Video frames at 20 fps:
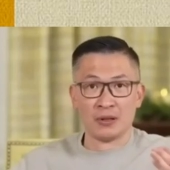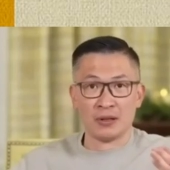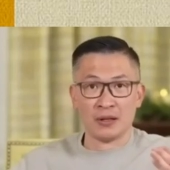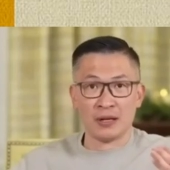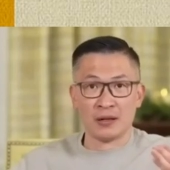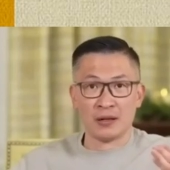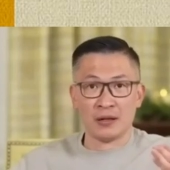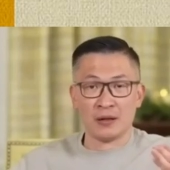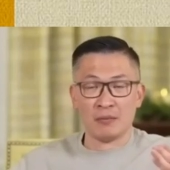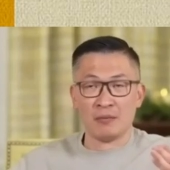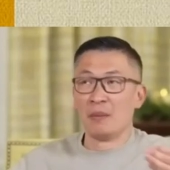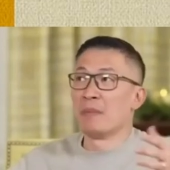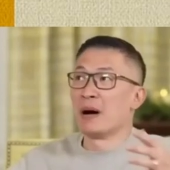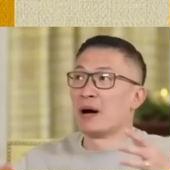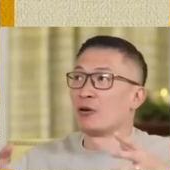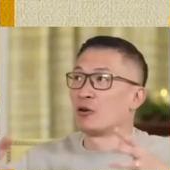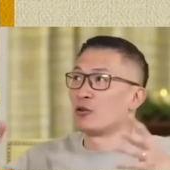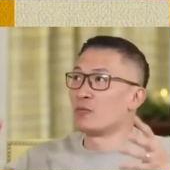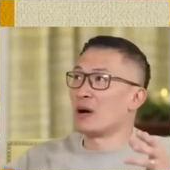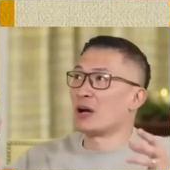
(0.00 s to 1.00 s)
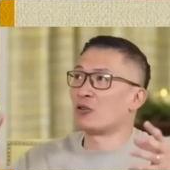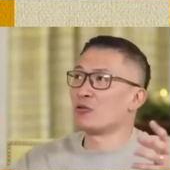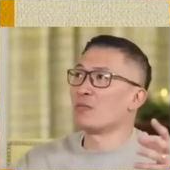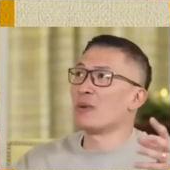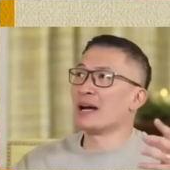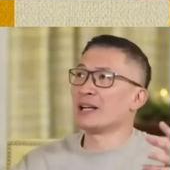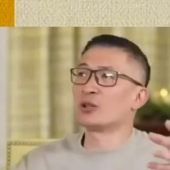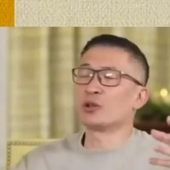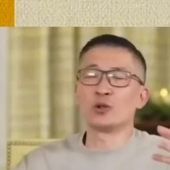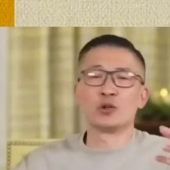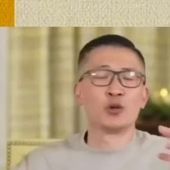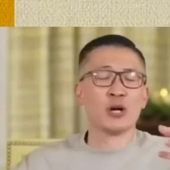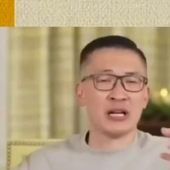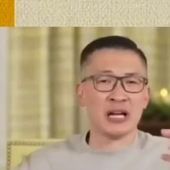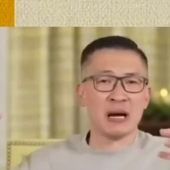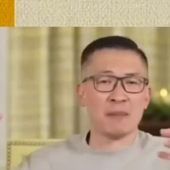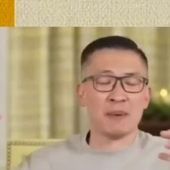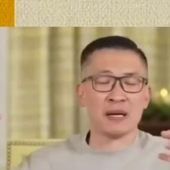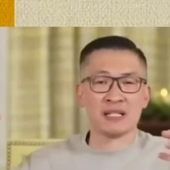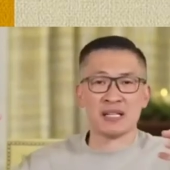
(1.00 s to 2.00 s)
Ya. Membangun rumah-rumah itu
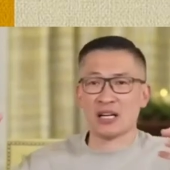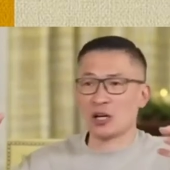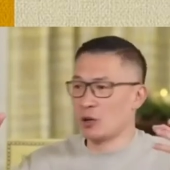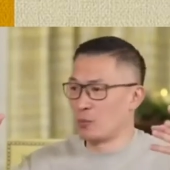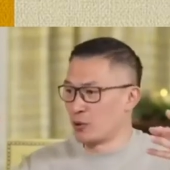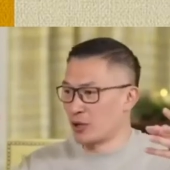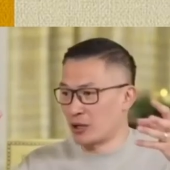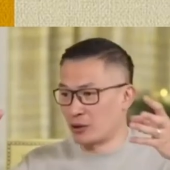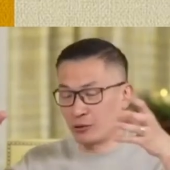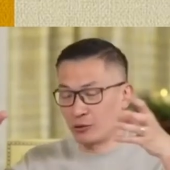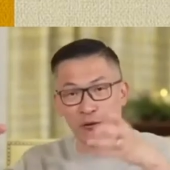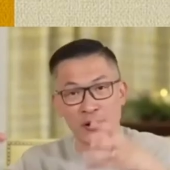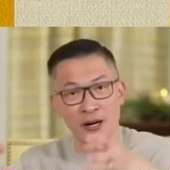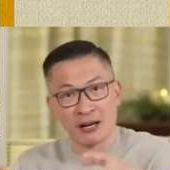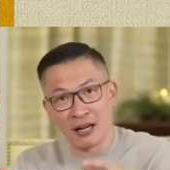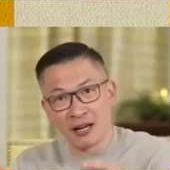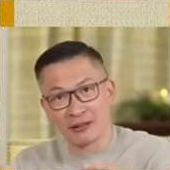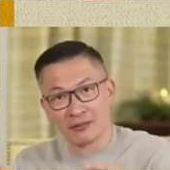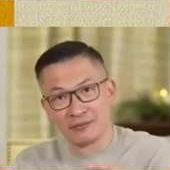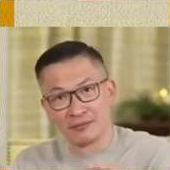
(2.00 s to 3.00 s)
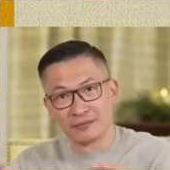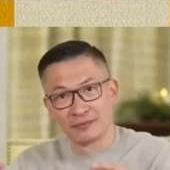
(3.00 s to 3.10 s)
tujuannya apa sih kalau bukan untuk keluarga?